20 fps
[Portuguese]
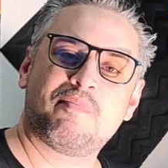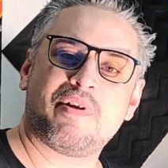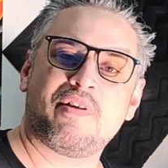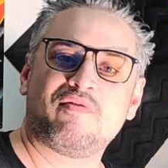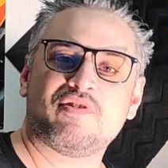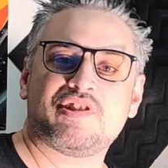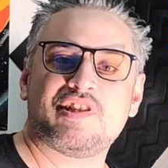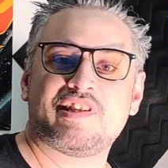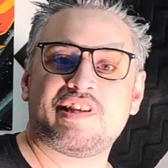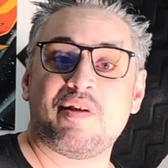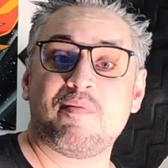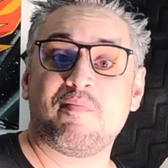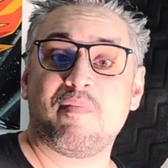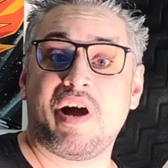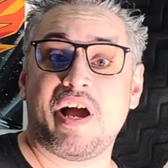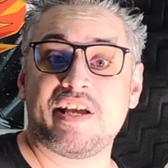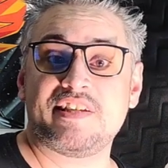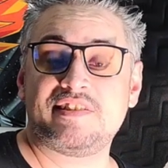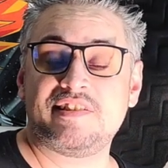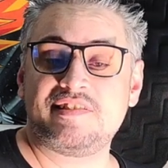para você ter
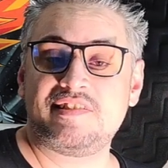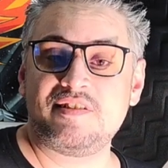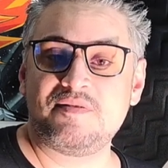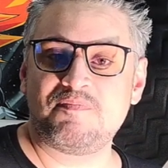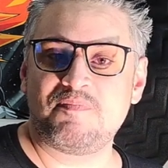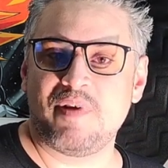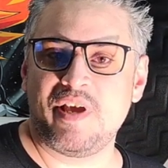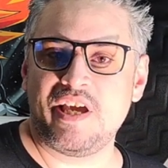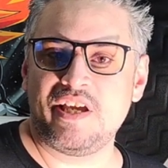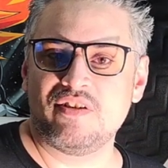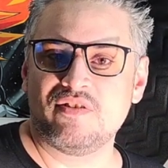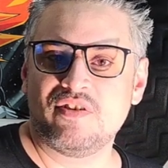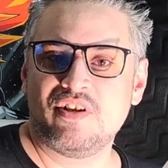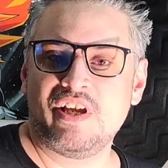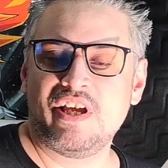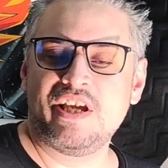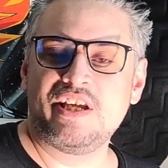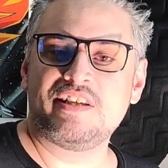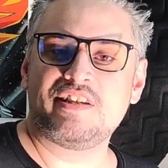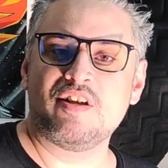mais desempenho
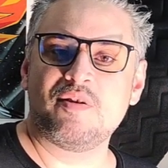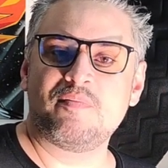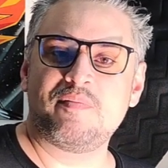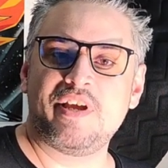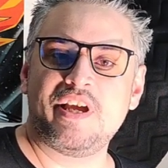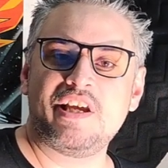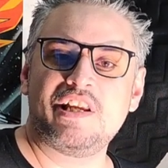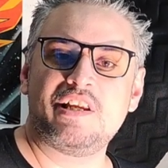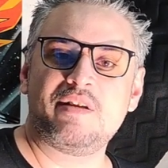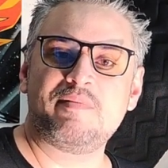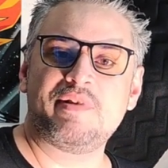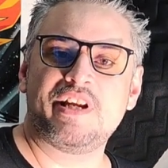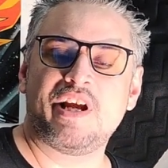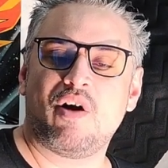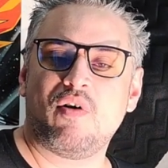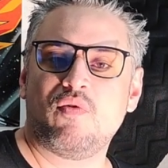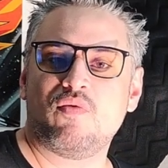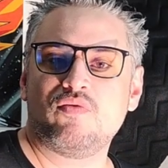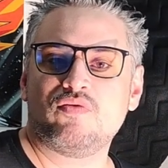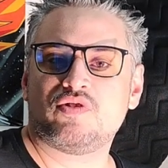e também eliminar
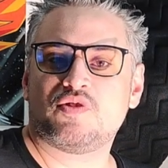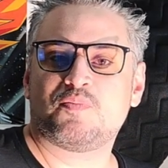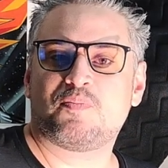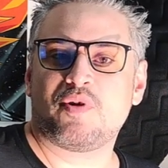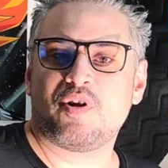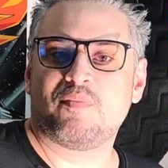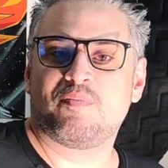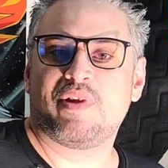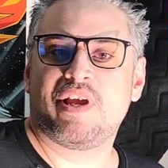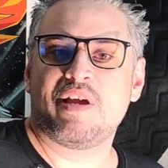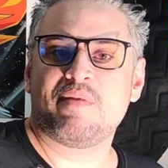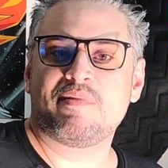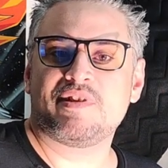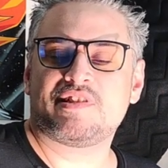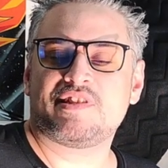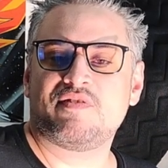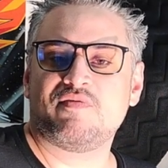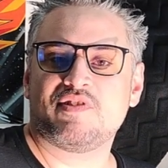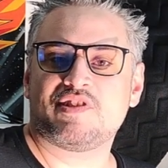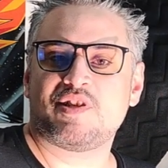alguns
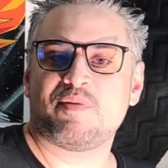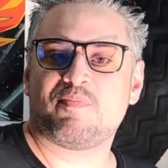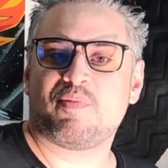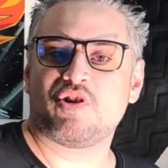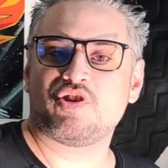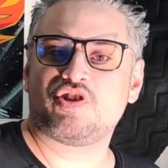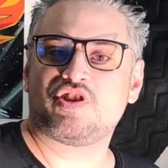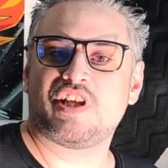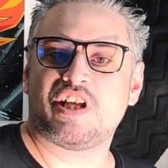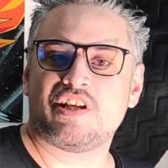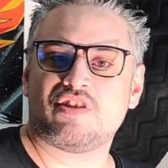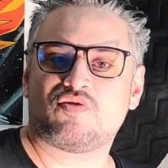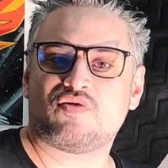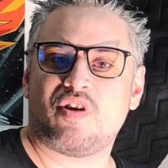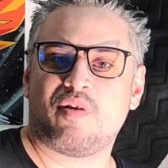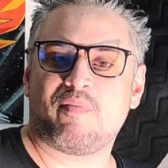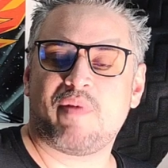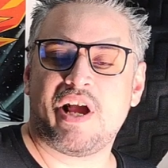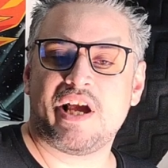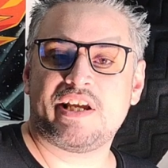problemas que você pode ter na
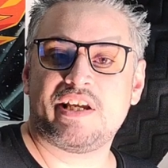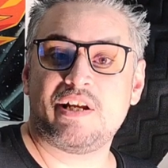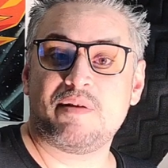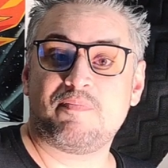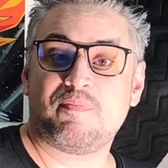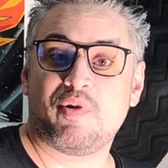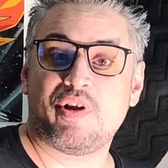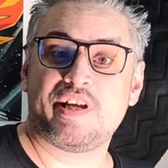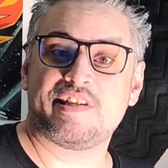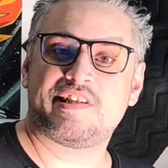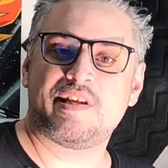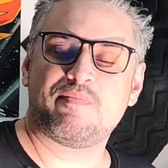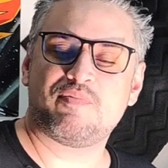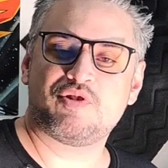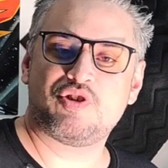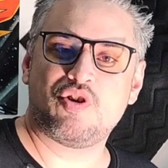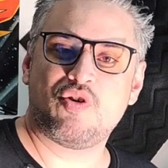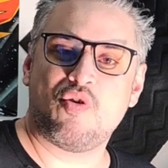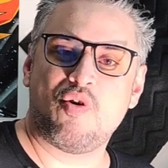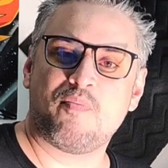sua máquina, por exemplo,
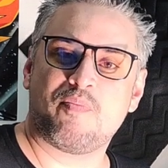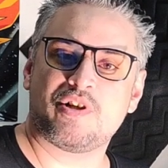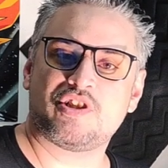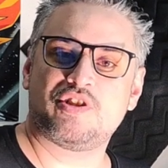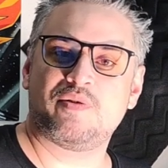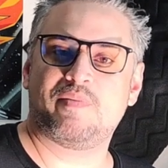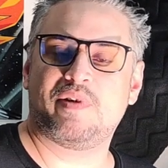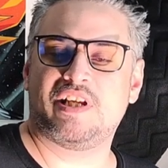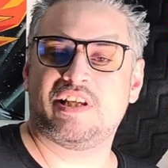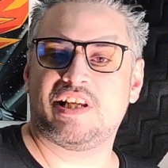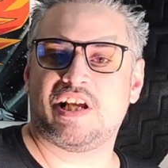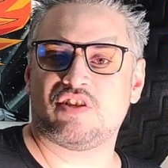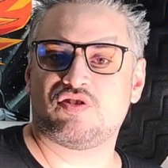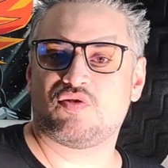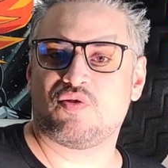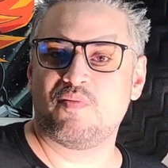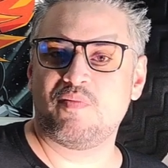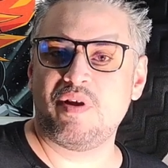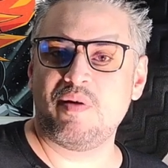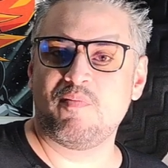de
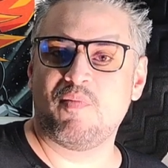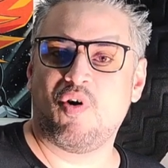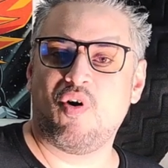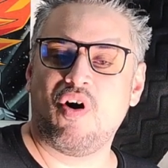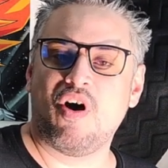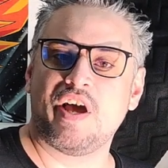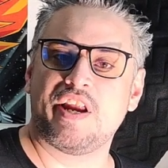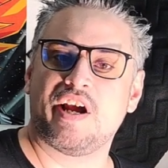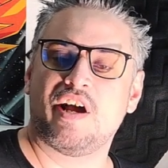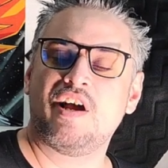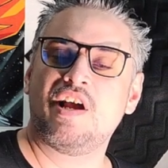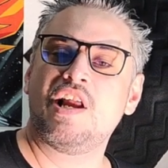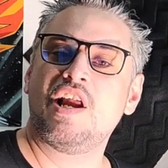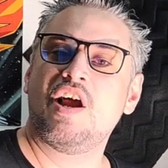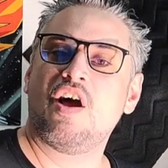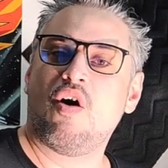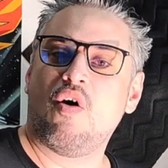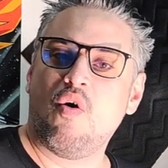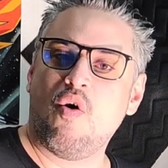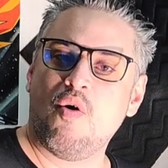incompatibilidade com memória
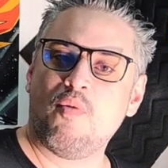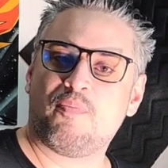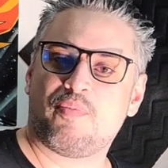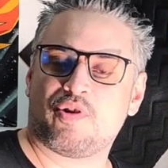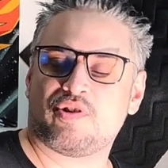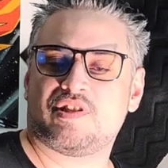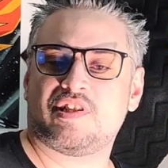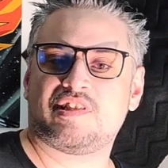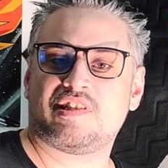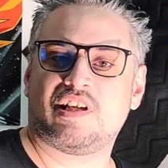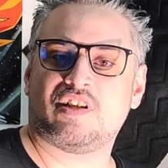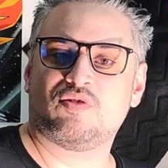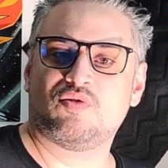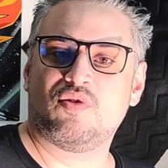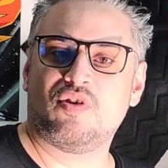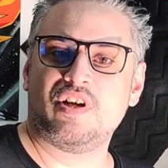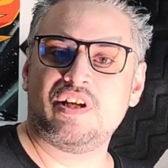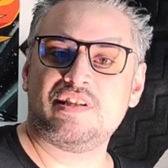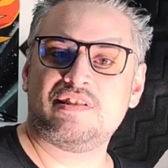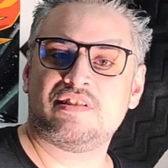ou
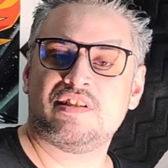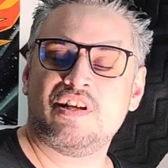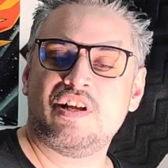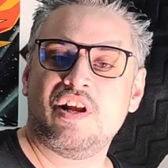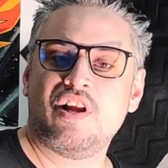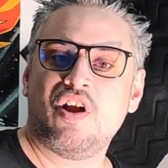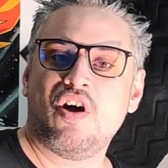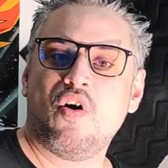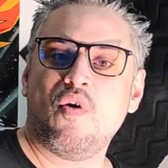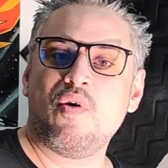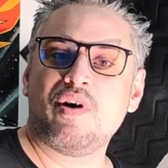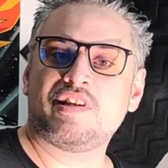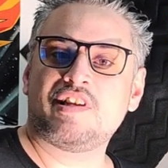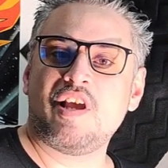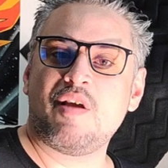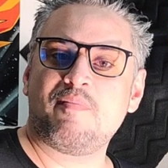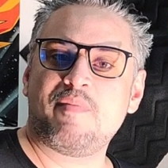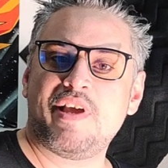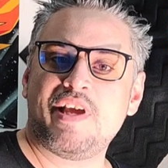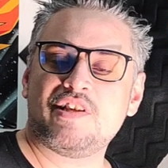processadores, ou
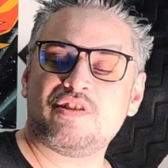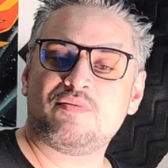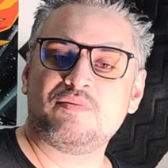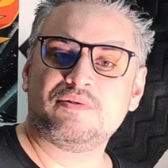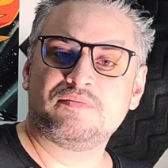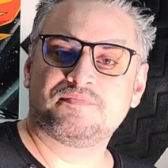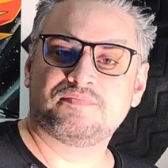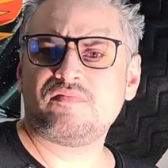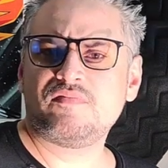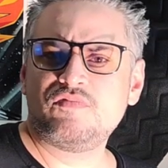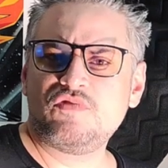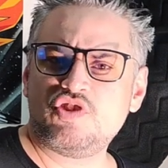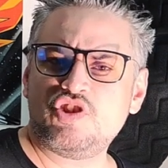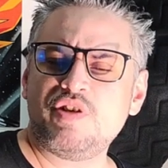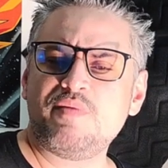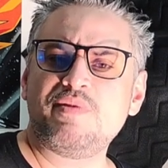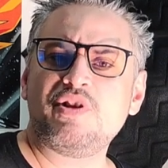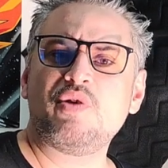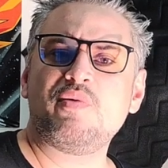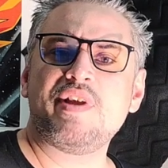até mesmo
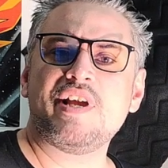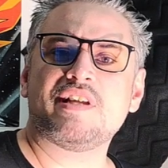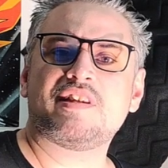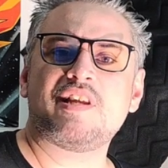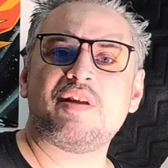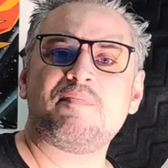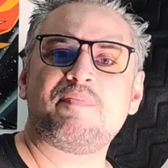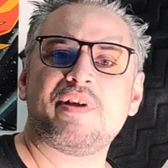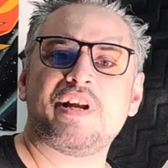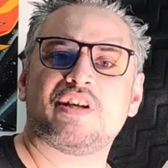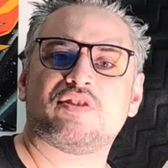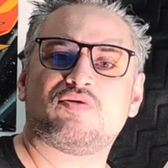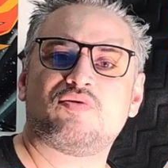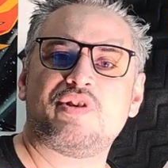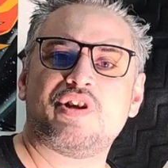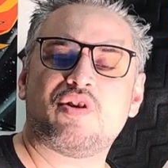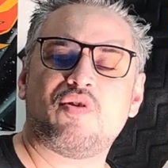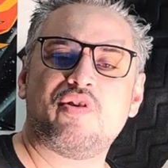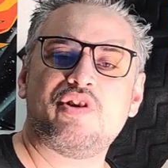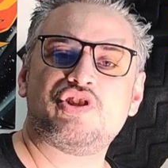diminuir a
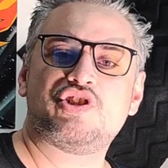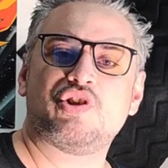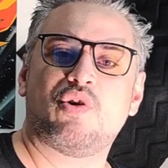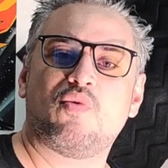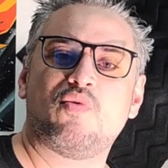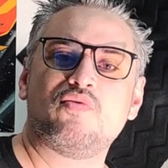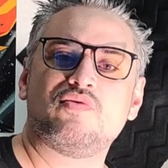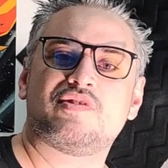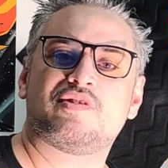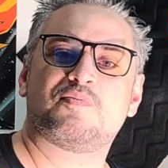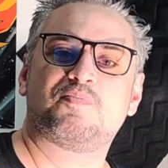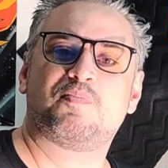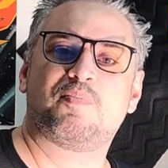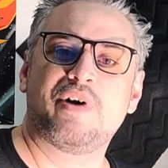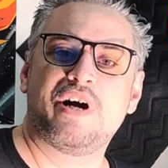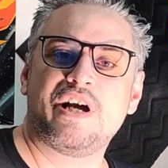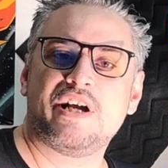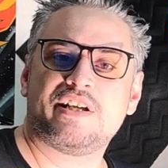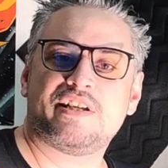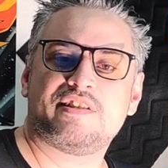temperatura e corrigir alguns
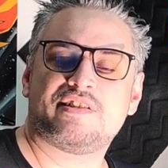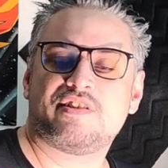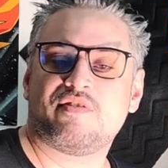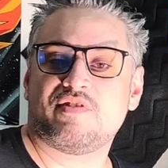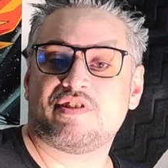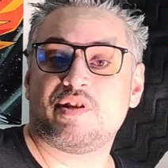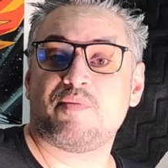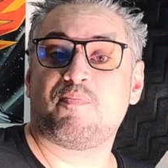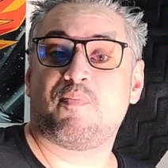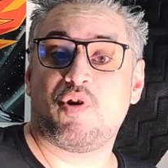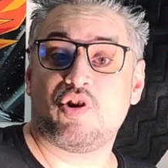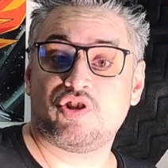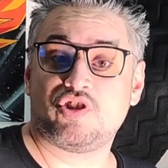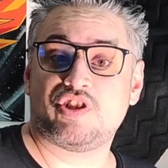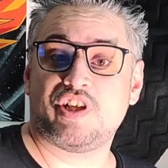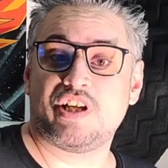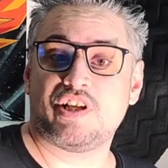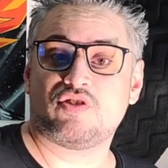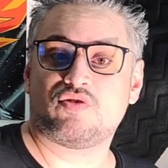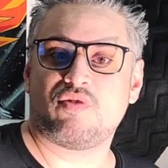bugs que você
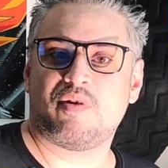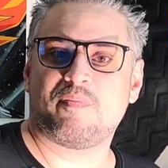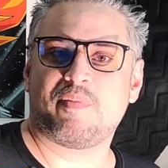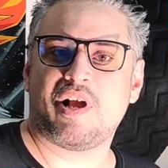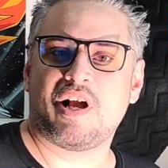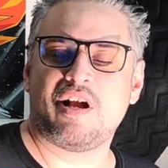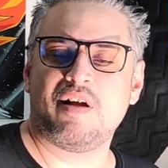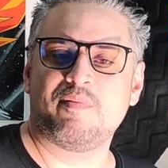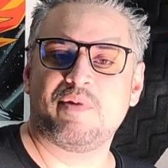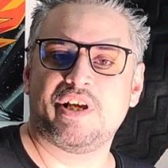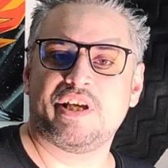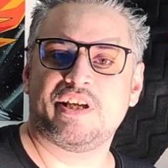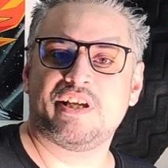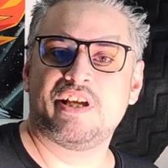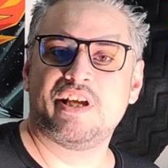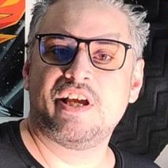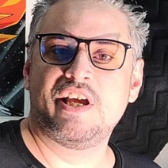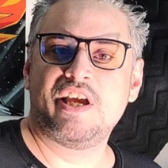pode ter na sua placa-mãe.